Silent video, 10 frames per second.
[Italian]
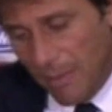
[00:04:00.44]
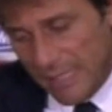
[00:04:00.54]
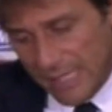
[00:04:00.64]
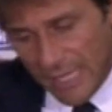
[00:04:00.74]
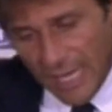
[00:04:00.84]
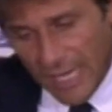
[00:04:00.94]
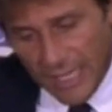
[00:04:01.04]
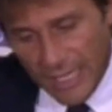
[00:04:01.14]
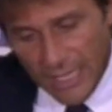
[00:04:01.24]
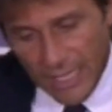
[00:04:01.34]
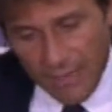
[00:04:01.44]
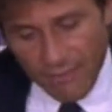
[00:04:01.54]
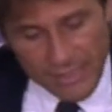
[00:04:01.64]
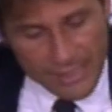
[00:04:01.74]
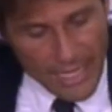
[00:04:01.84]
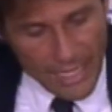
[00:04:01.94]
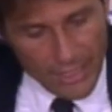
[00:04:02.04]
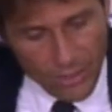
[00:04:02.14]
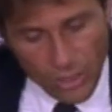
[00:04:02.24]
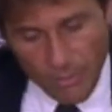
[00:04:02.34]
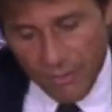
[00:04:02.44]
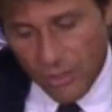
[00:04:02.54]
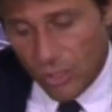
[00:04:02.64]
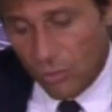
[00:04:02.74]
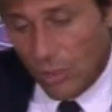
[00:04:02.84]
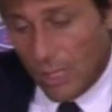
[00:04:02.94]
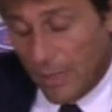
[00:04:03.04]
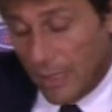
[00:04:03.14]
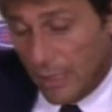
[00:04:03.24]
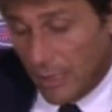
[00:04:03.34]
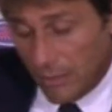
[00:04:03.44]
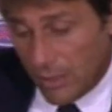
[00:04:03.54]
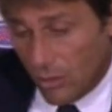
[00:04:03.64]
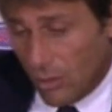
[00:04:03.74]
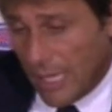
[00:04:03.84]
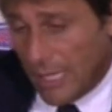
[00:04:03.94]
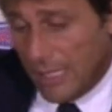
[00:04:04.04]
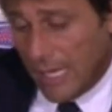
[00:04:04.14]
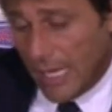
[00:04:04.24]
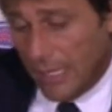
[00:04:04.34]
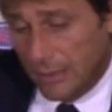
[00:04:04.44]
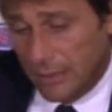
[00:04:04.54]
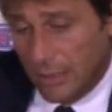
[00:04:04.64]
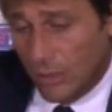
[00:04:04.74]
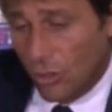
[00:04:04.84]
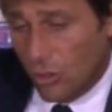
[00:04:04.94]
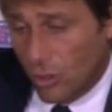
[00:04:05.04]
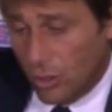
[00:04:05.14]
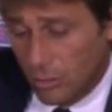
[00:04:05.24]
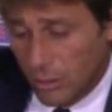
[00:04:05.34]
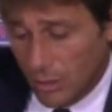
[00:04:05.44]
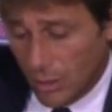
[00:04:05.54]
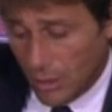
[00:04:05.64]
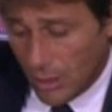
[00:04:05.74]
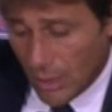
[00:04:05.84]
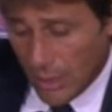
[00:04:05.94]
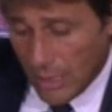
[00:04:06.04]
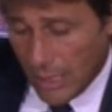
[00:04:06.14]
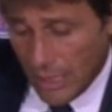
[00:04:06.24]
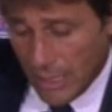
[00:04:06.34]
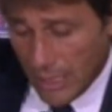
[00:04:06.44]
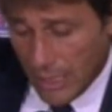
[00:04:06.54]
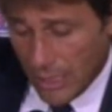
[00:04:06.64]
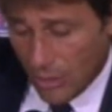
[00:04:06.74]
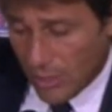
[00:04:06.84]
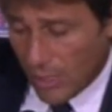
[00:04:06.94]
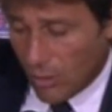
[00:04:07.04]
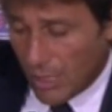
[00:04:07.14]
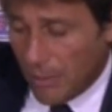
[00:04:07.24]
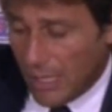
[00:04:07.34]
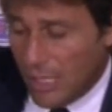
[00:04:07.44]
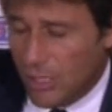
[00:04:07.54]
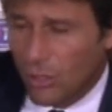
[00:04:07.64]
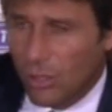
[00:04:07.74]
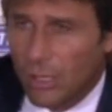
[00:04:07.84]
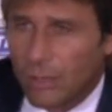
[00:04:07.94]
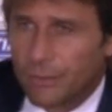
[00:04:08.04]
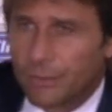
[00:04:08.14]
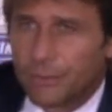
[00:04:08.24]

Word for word: massacrare gli avversari o debba vincere tutte le partite. Questo non accadrà, io lo so, eh, lo sanno anche i miei calciatori.